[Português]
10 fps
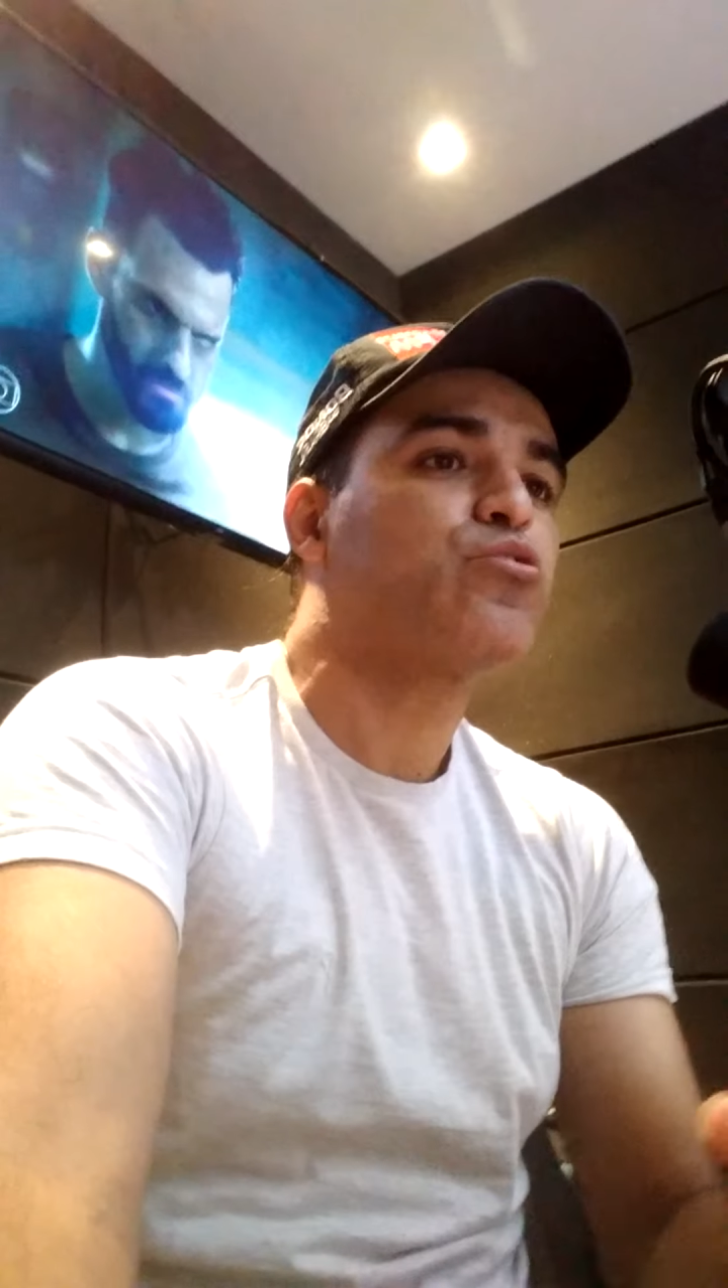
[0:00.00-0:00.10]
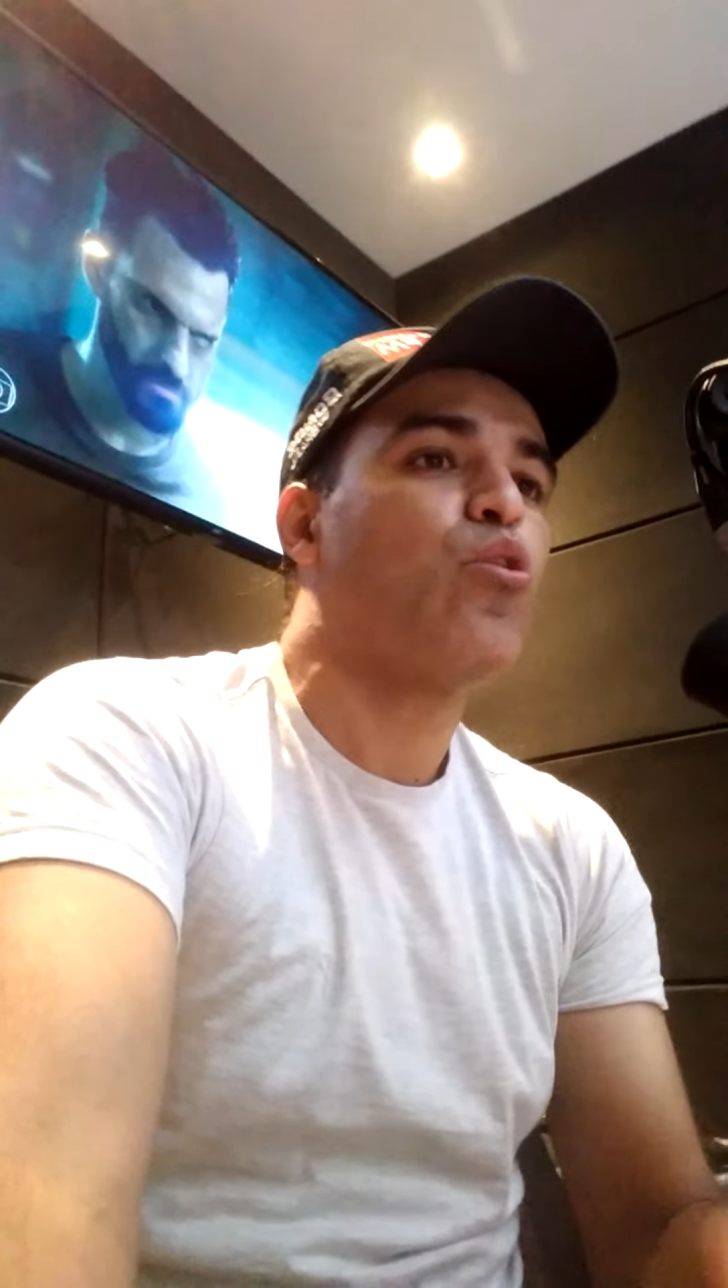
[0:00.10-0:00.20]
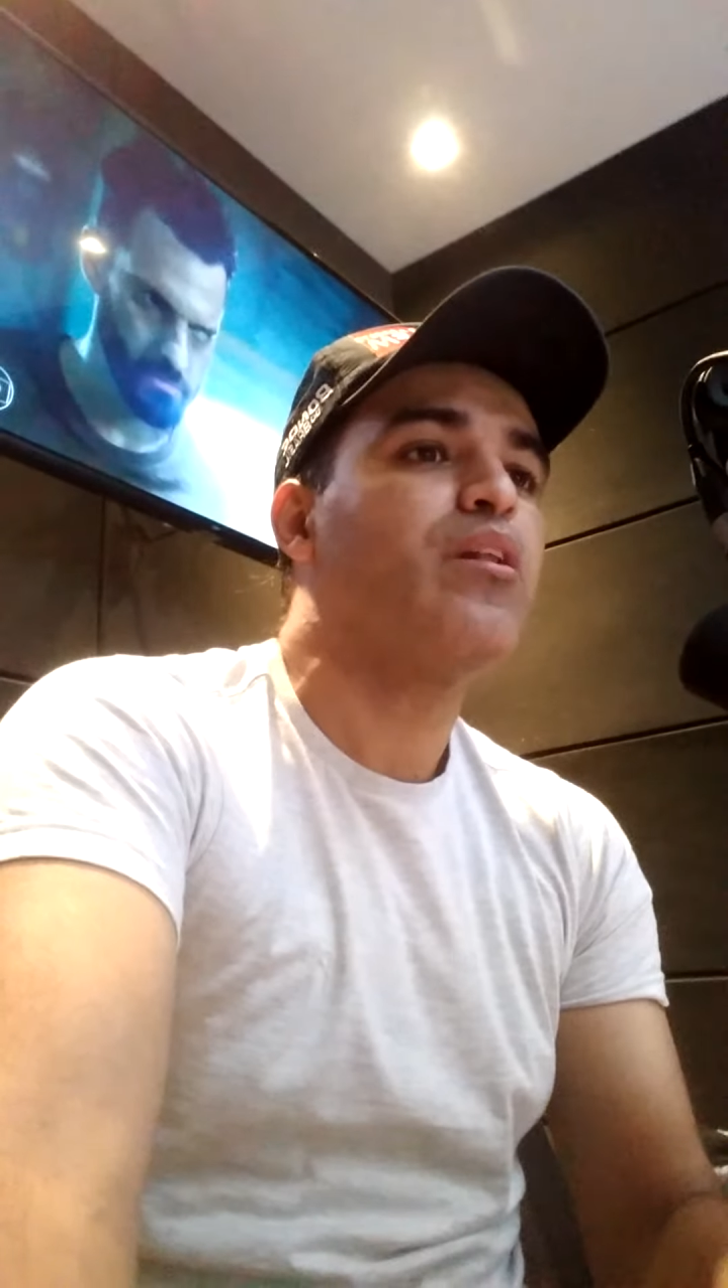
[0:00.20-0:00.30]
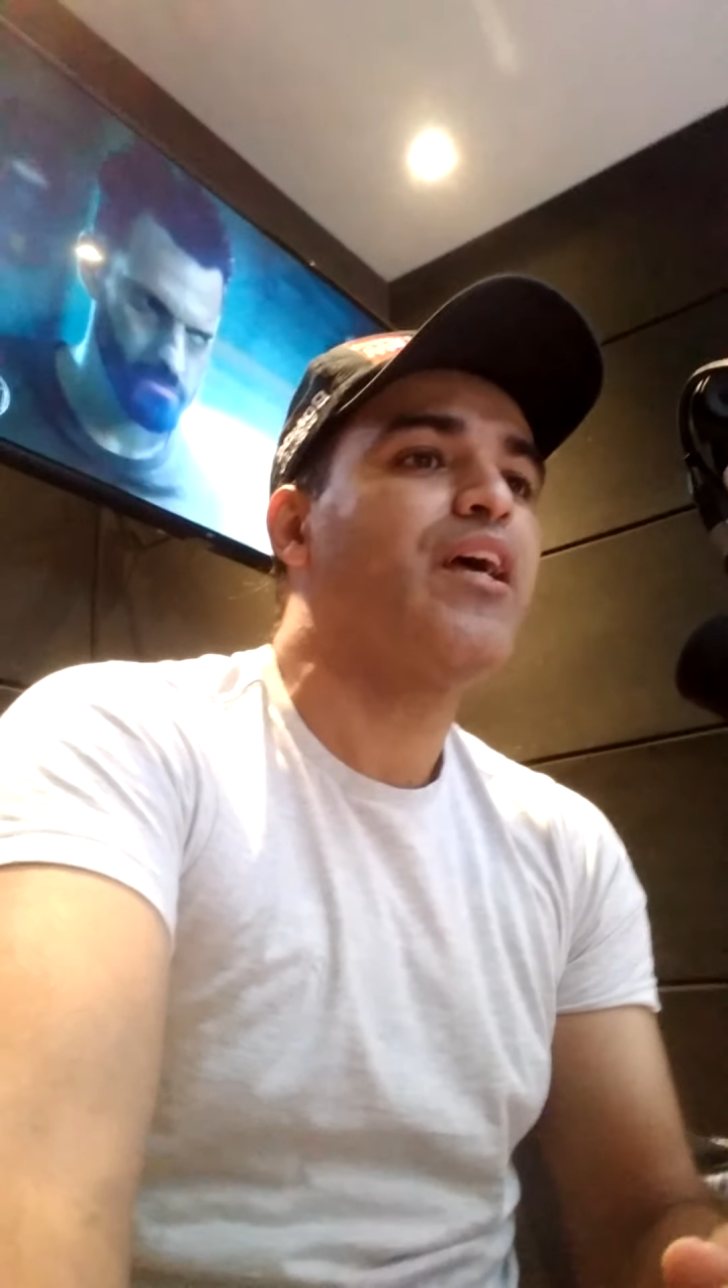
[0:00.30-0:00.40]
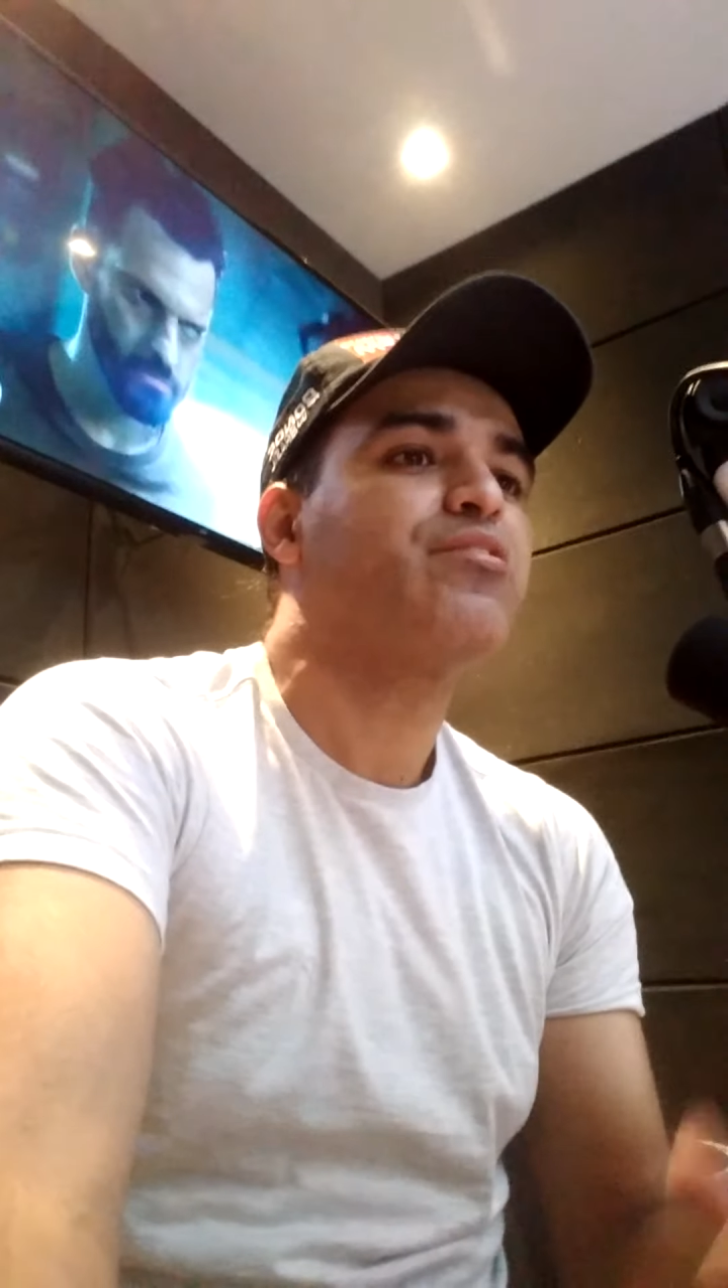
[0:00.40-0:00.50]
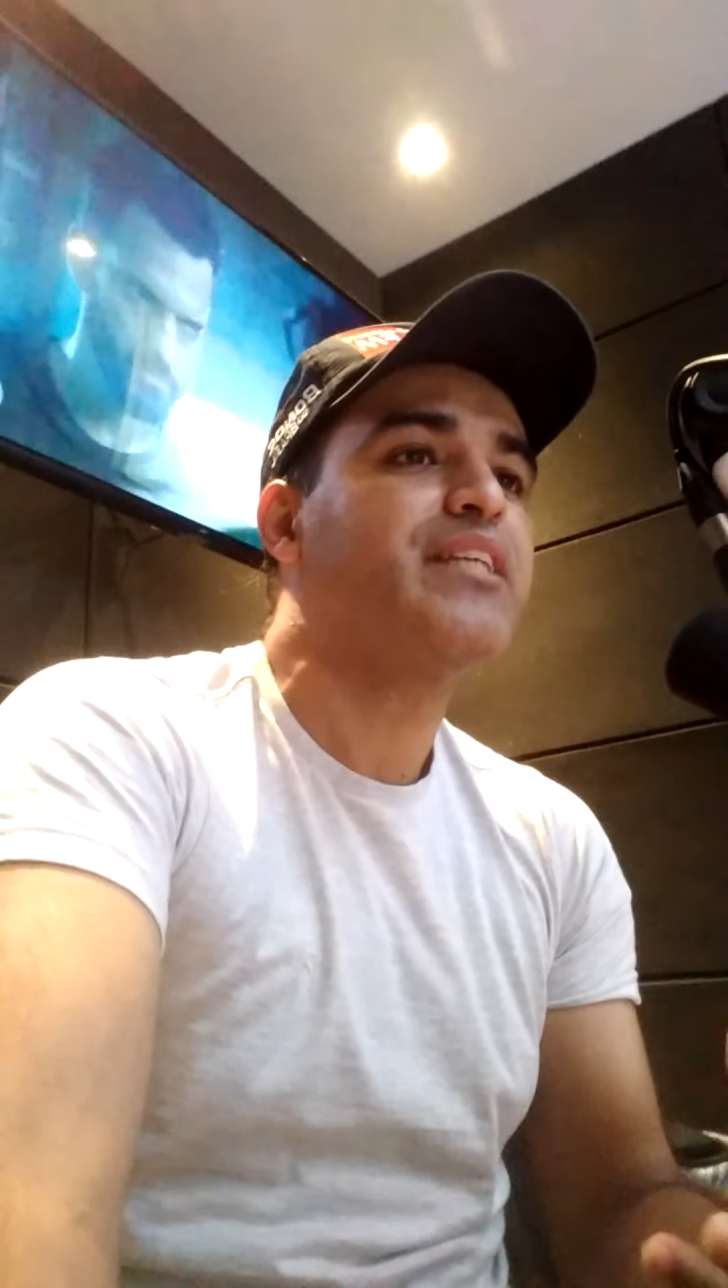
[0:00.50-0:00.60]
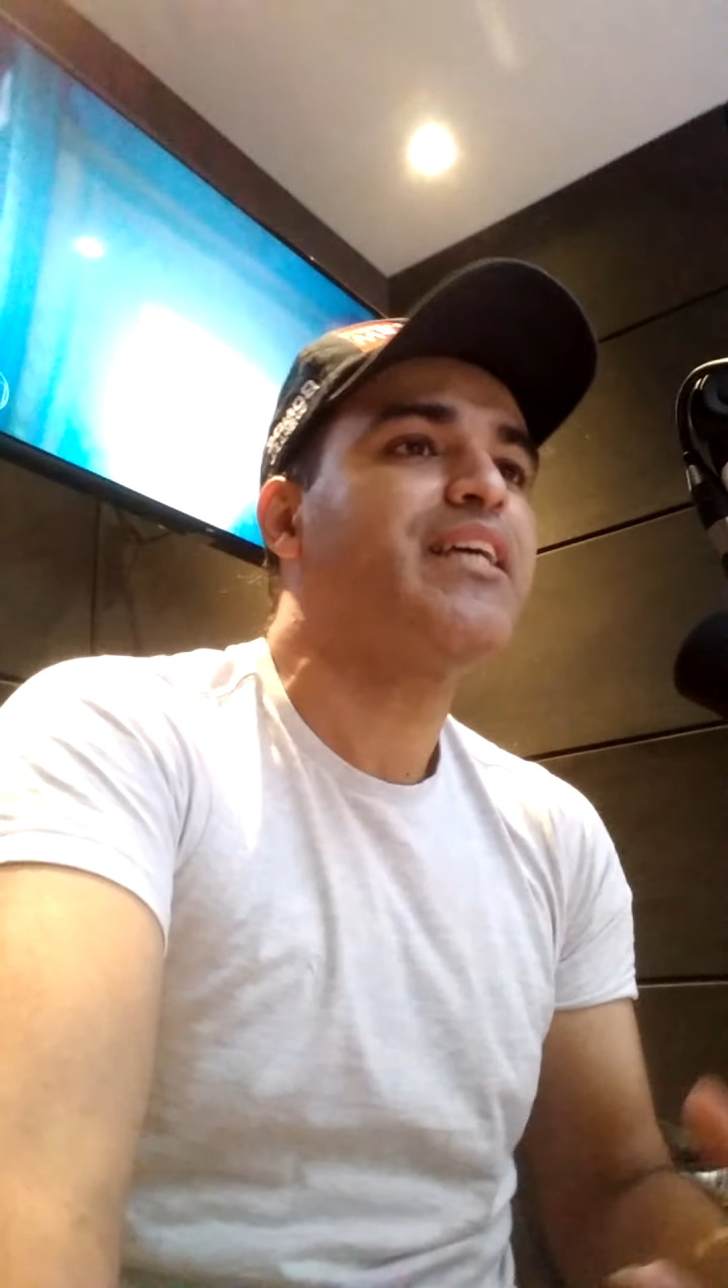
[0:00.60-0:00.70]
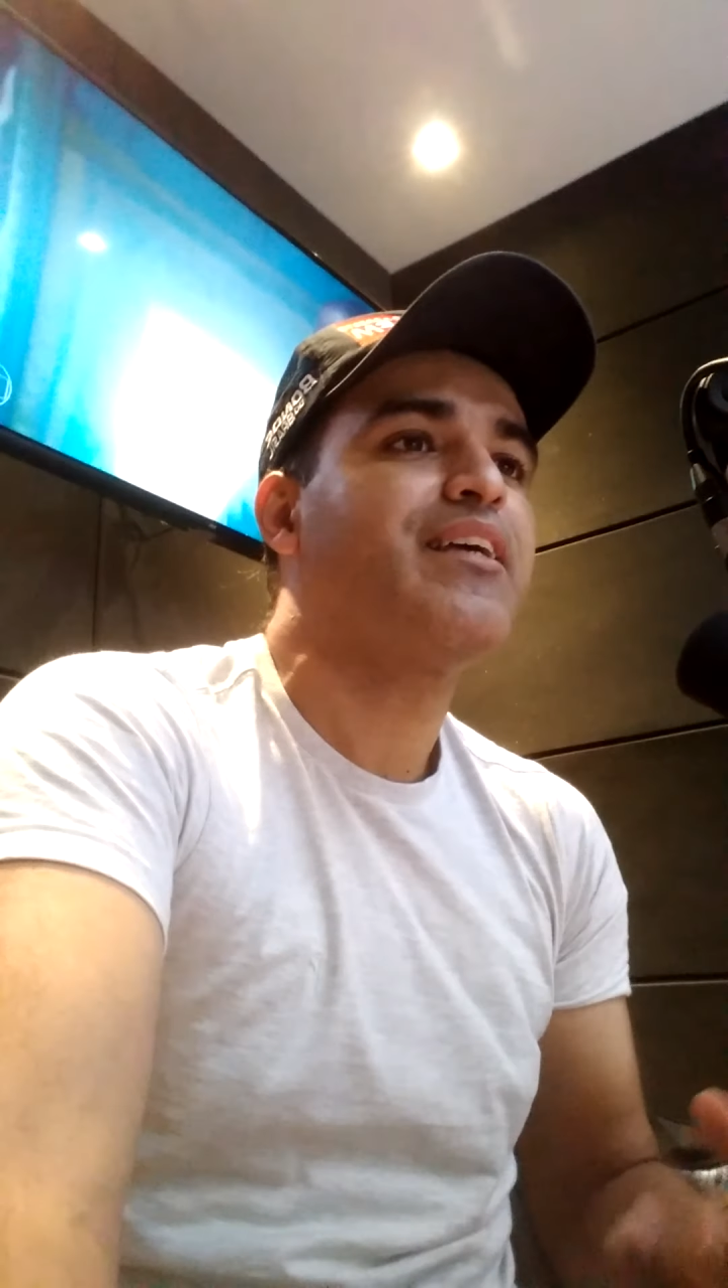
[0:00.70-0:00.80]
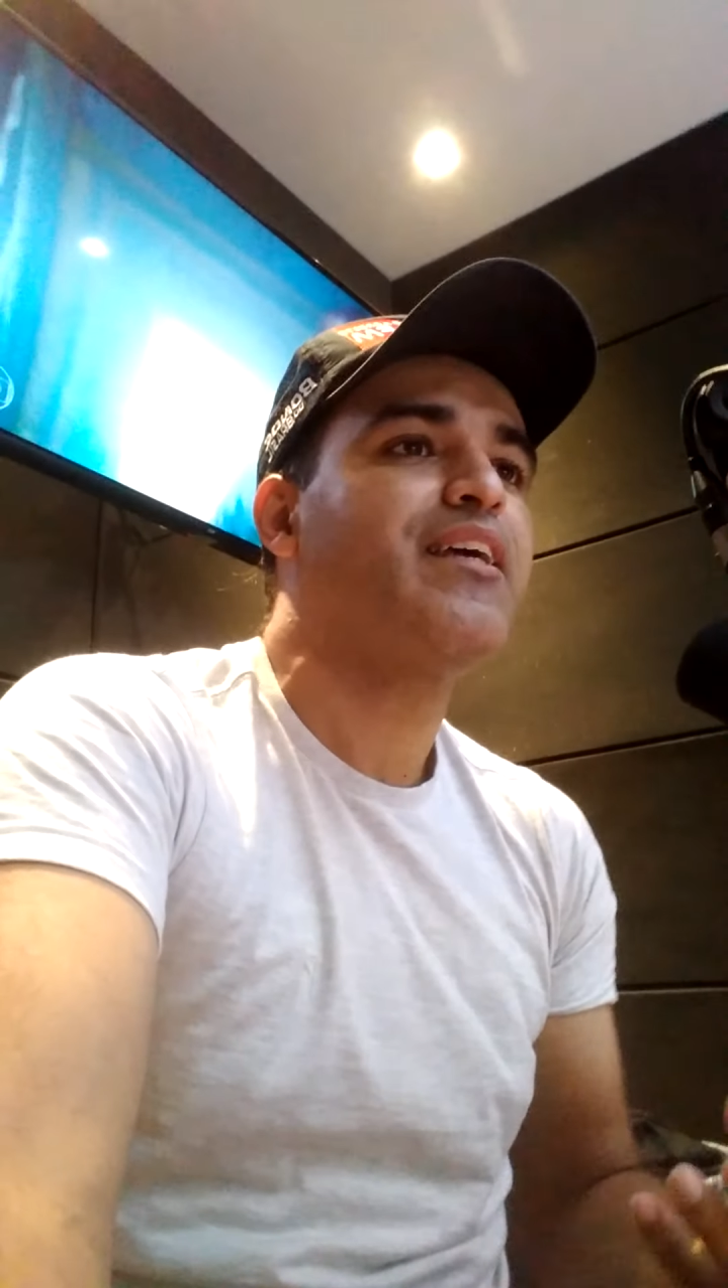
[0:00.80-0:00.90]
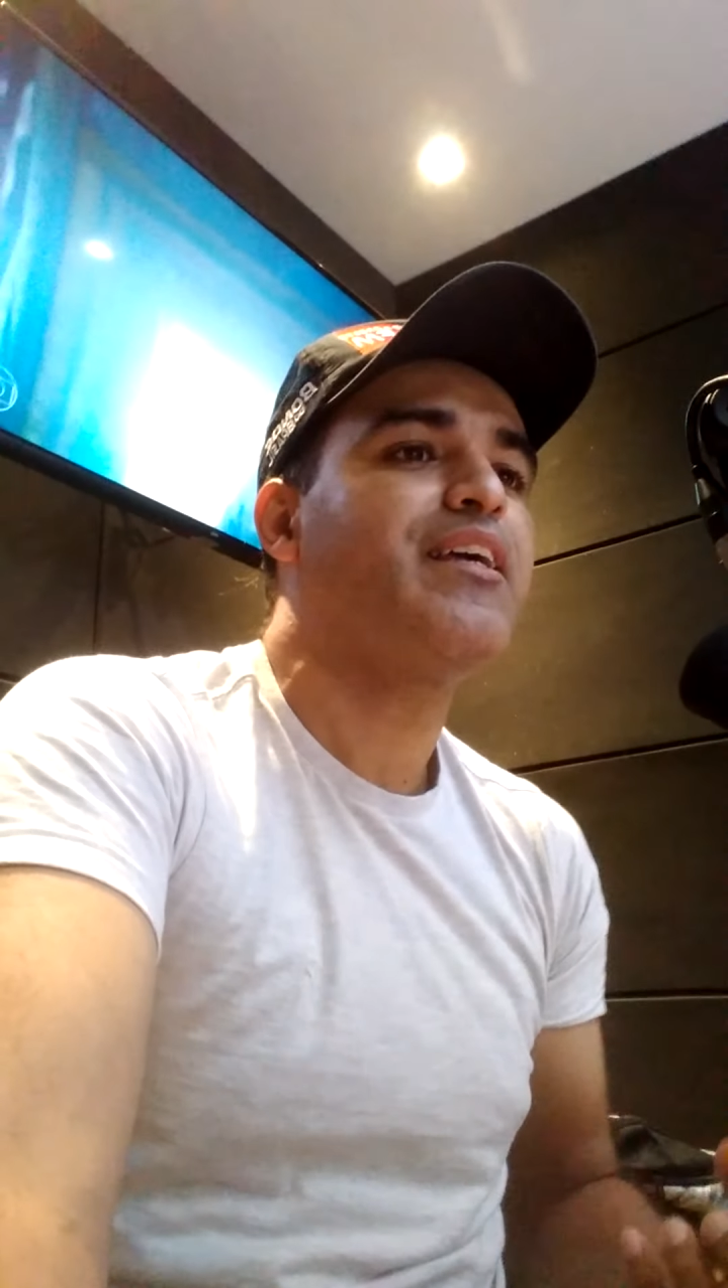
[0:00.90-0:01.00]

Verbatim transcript: goleiros que, que,